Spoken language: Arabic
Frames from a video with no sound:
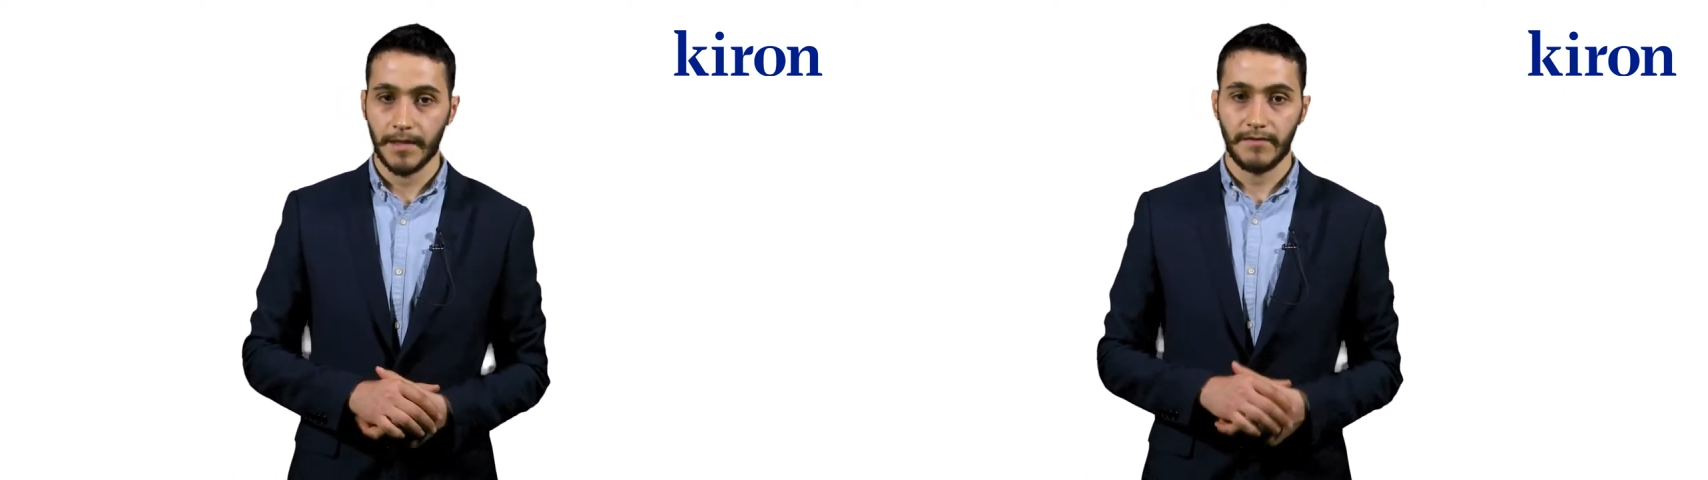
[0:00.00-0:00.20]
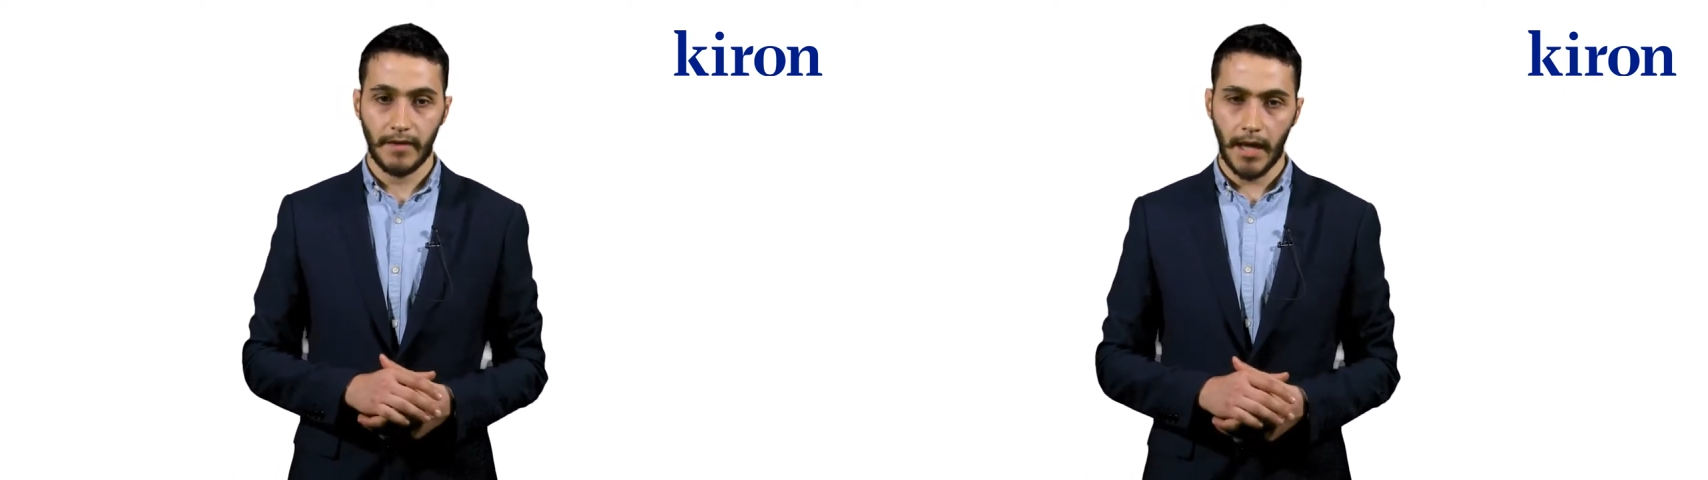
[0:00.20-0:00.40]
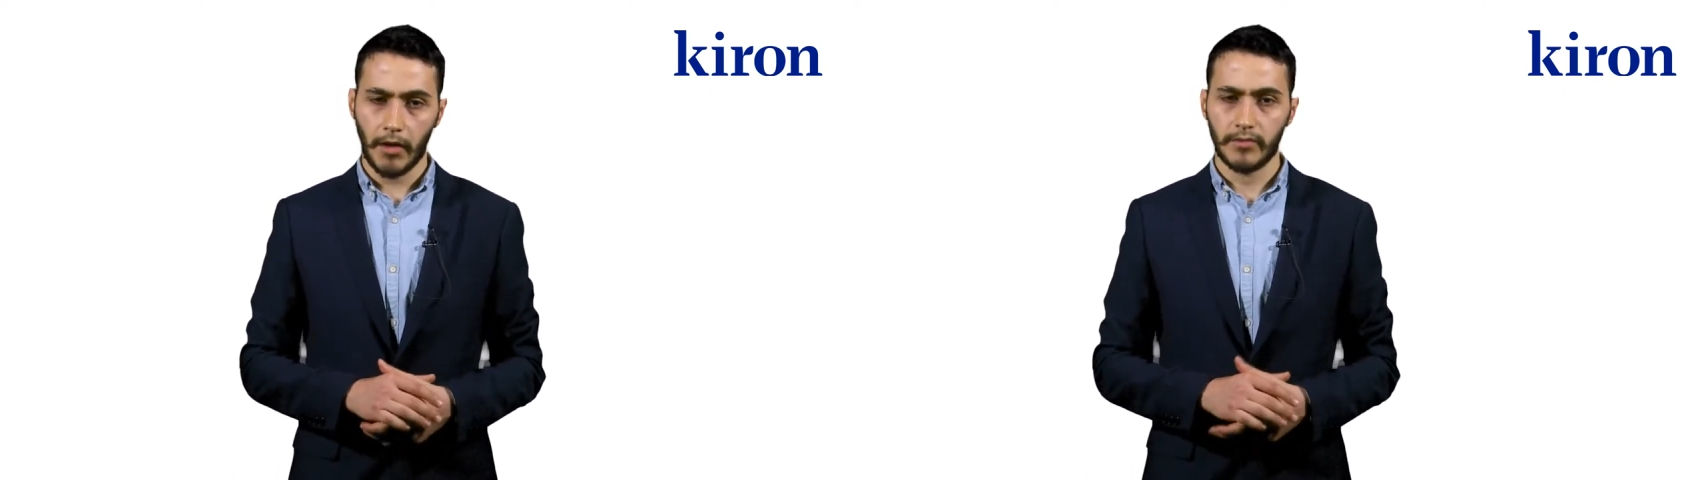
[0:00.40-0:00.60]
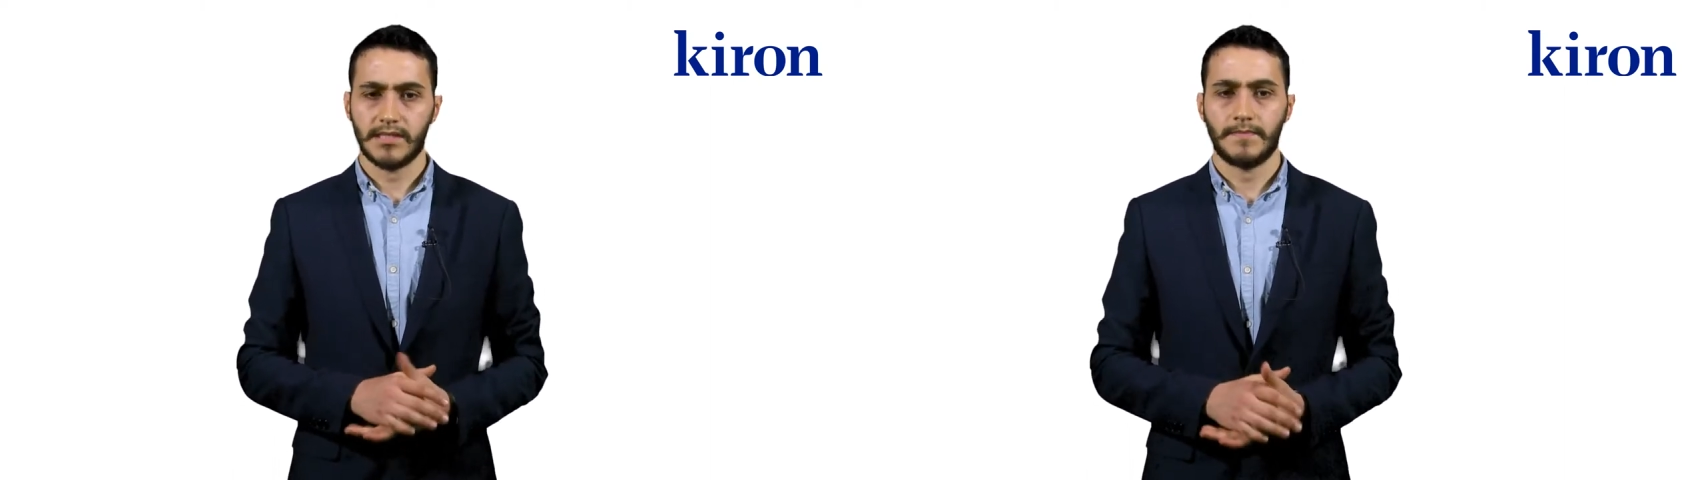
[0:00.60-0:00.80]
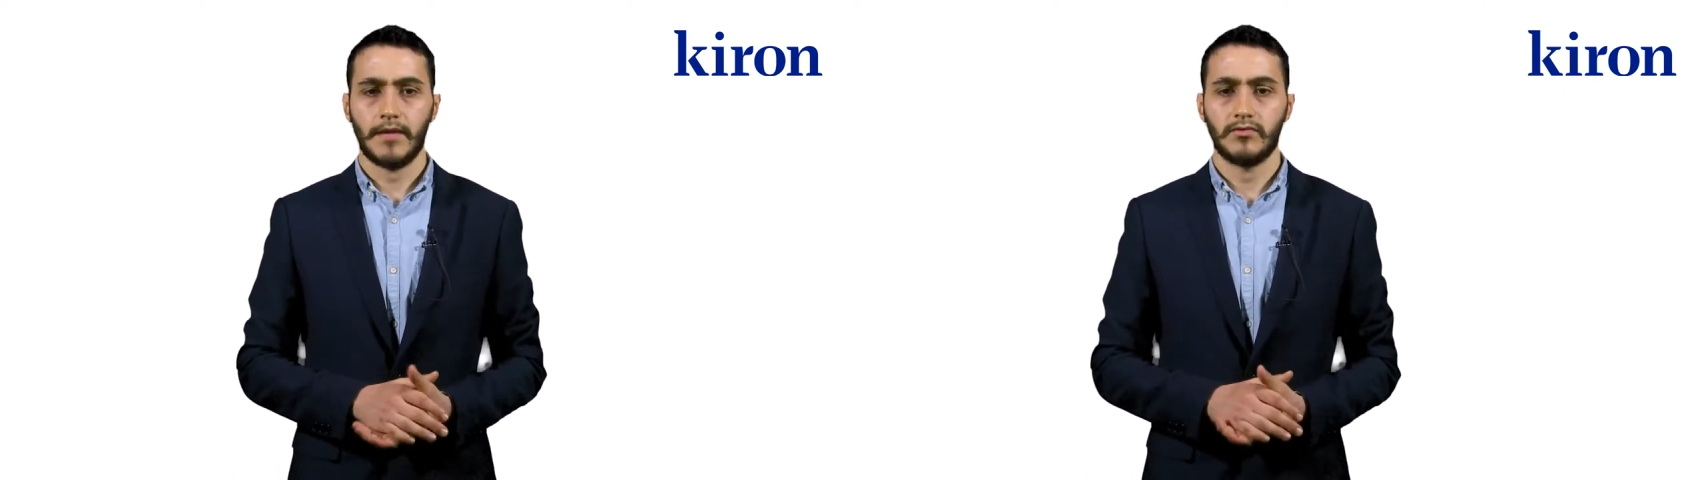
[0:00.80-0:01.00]
فكايرون
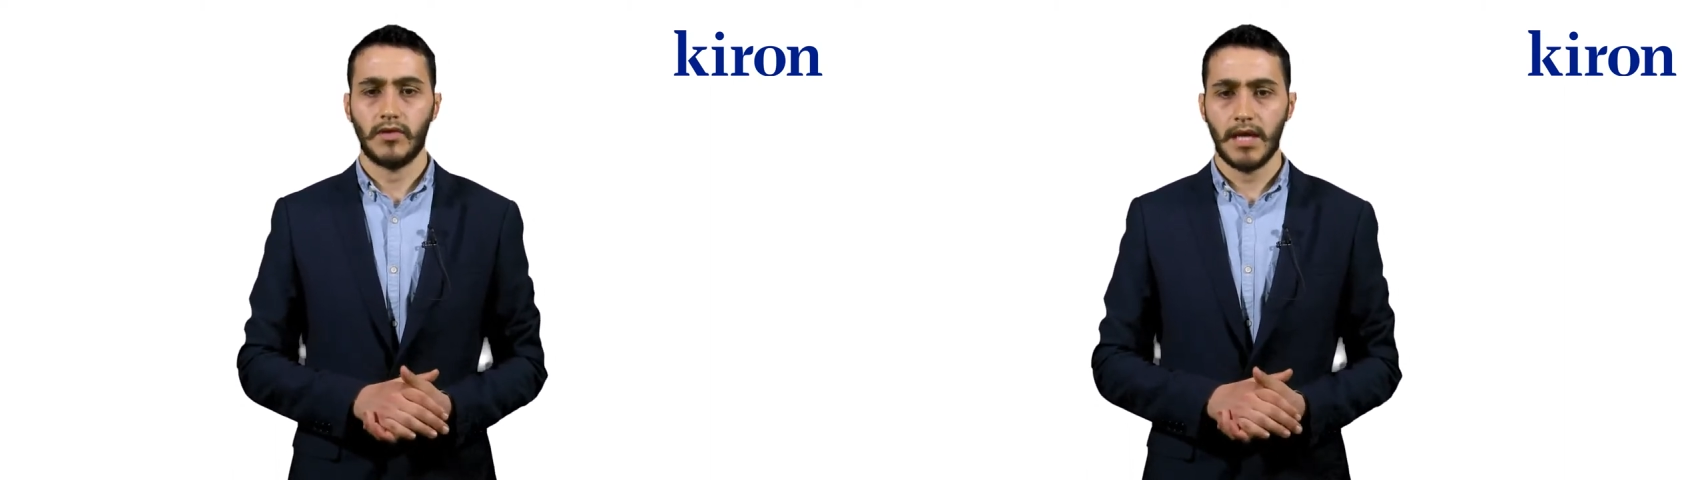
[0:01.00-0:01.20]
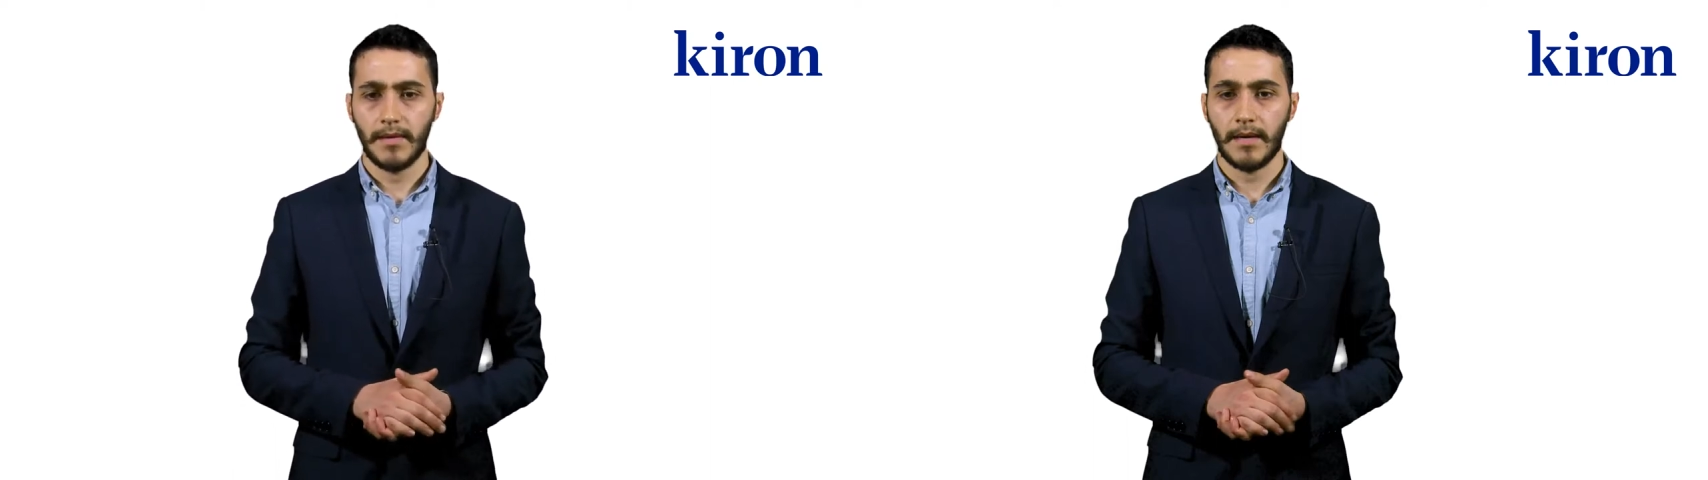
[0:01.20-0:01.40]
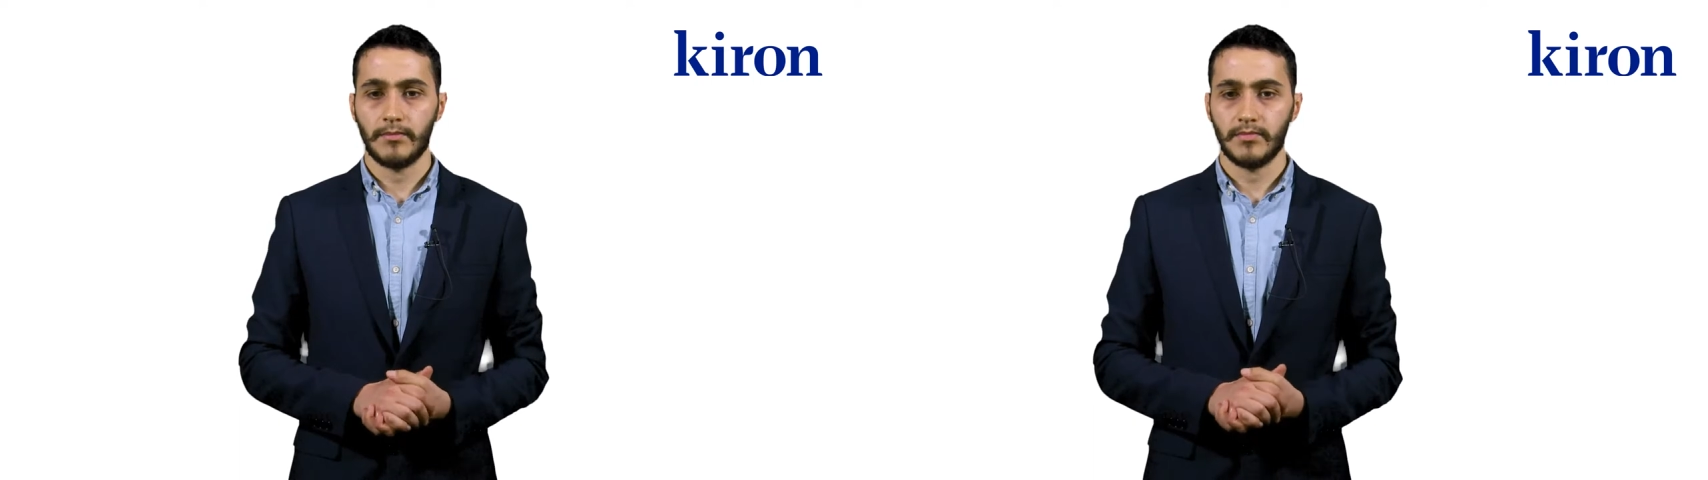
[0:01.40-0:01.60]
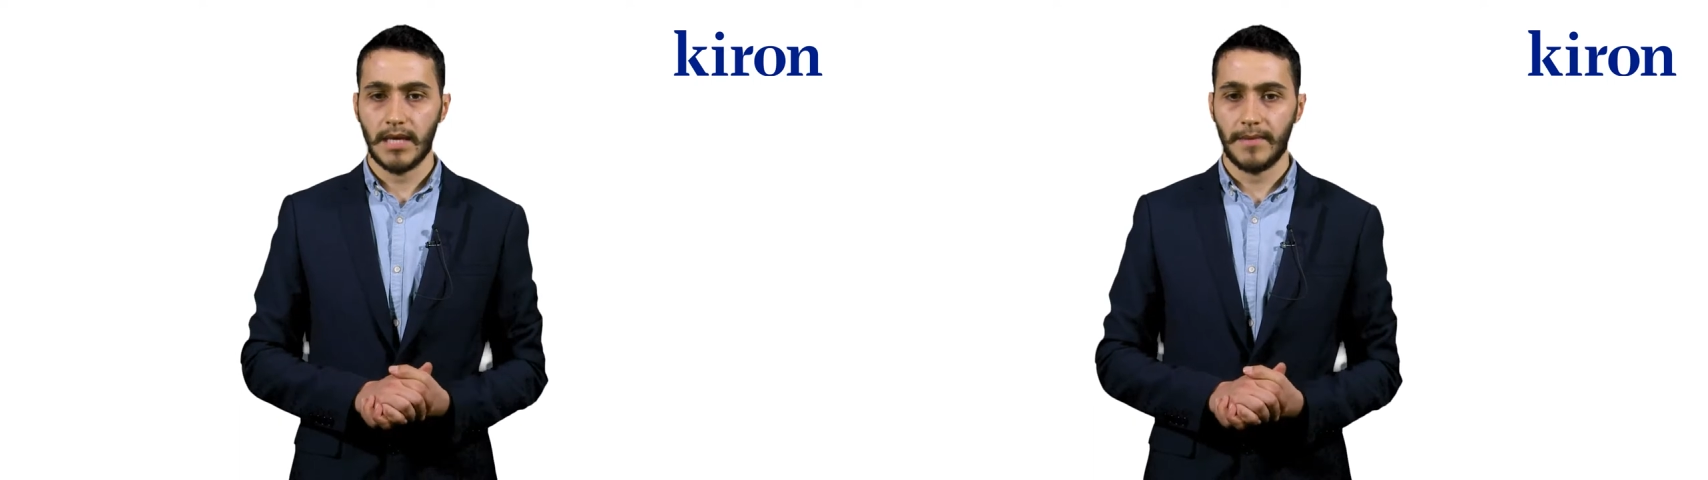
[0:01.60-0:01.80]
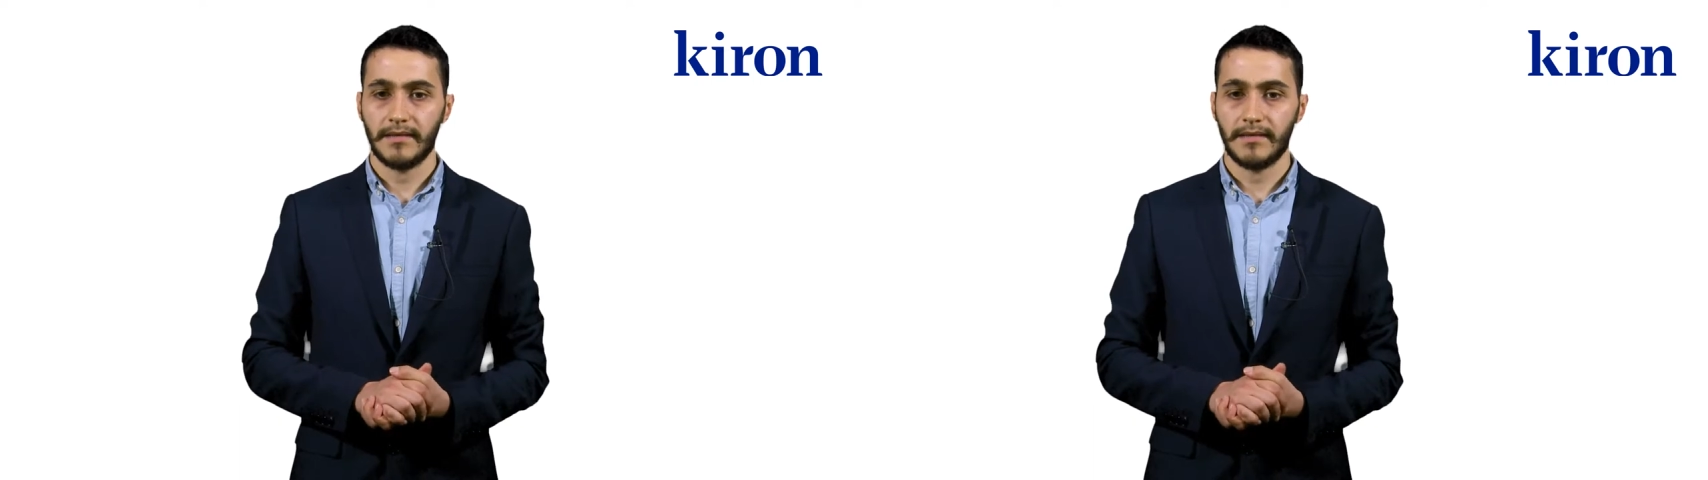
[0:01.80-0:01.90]
تسمح لطلابها بمتابعة